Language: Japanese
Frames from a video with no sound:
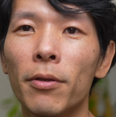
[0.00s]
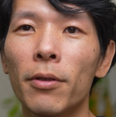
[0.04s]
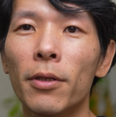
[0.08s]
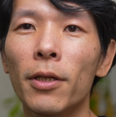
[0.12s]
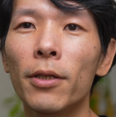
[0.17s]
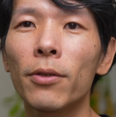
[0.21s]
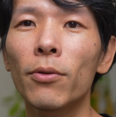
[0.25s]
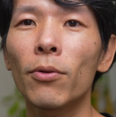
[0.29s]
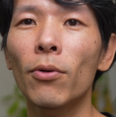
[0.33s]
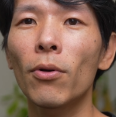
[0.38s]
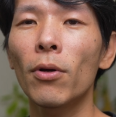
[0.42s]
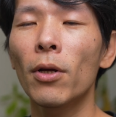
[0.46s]

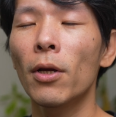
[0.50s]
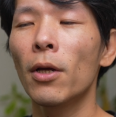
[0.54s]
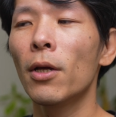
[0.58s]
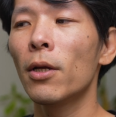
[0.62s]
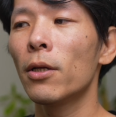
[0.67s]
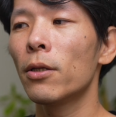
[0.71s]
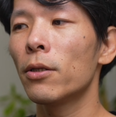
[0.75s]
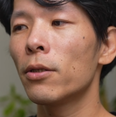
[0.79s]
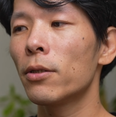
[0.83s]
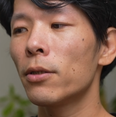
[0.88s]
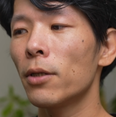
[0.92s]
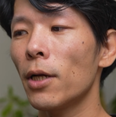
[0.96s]
で、その
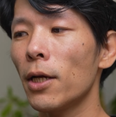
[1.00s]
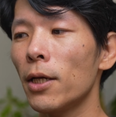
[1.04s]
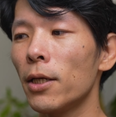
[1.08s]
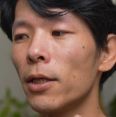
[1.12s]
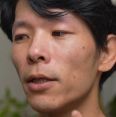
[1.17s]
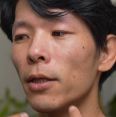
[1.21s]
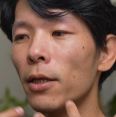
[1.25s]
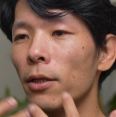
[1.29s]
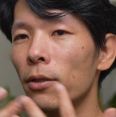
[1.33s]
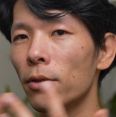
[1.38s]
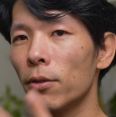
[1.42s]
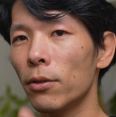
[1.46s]
辛い
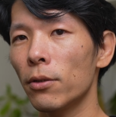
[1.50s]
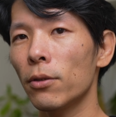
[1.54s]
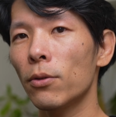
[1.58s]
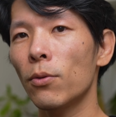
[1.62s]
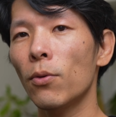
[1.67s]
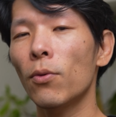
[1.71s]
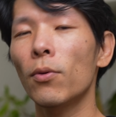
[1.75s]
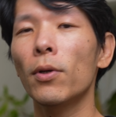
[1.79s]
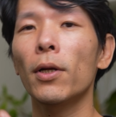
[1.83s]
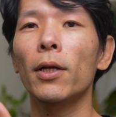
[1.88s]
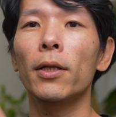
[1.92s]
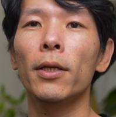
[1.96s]
んです、
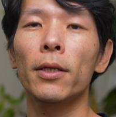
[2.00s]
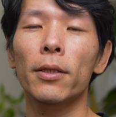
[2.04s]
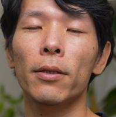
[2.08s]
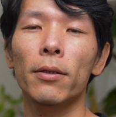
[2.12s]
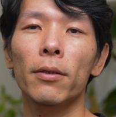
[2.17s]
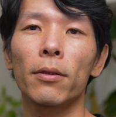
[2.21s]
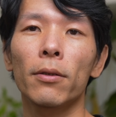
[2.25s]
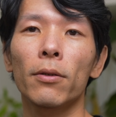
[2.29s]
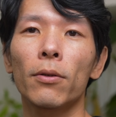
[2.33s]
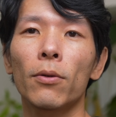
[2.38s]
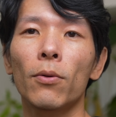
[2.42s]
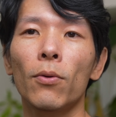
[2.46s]
こうなんで
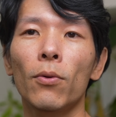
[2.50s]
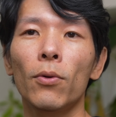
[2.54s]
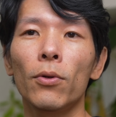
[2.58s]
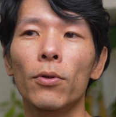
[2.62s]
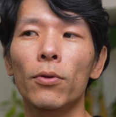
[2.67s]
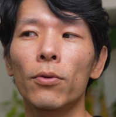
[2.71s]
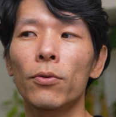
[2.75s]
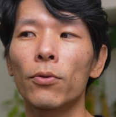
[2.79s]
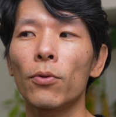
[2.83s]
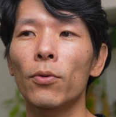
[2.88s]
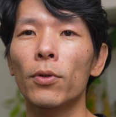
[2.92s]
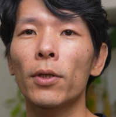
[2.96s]
す、こう
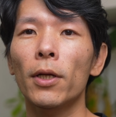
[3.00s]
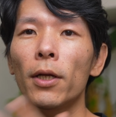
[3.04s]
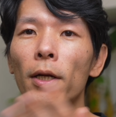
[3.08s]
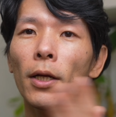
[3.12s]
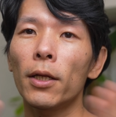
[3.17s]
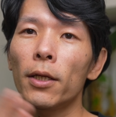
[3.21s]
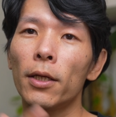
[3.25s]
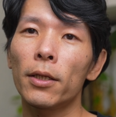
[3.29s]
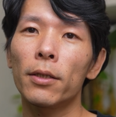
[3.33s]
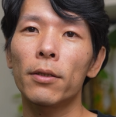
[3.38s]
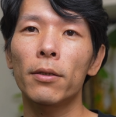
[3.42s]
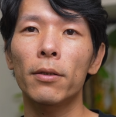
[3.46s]
いう状態
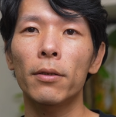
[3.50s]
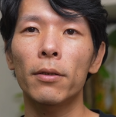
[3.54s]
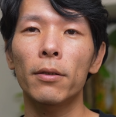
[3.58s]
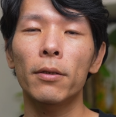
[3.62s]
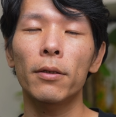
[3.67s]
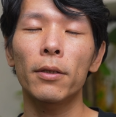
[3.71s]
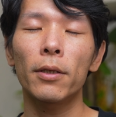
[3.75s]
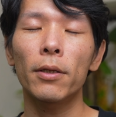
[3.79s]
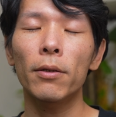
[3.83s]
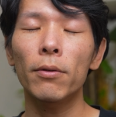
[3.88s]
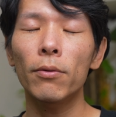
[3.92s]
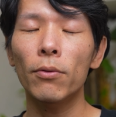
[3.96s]
なんで
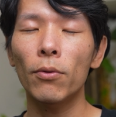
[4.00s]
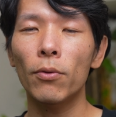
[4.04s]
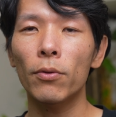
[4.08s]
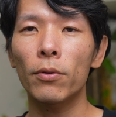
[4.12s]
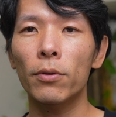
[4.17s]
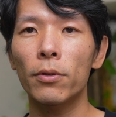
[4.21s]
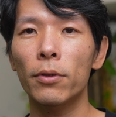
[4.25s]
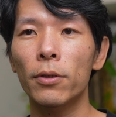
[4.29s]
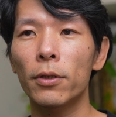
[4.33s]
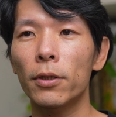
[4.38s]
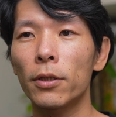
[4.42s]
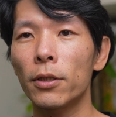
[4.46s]
すっていうのを
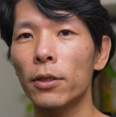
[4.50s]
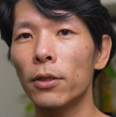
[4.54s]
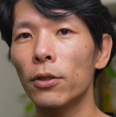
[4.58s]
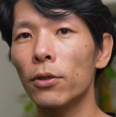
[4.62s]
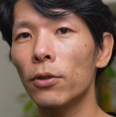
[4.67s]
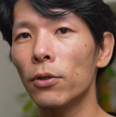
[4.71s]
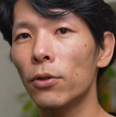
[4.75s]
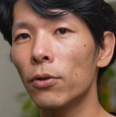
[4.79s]
話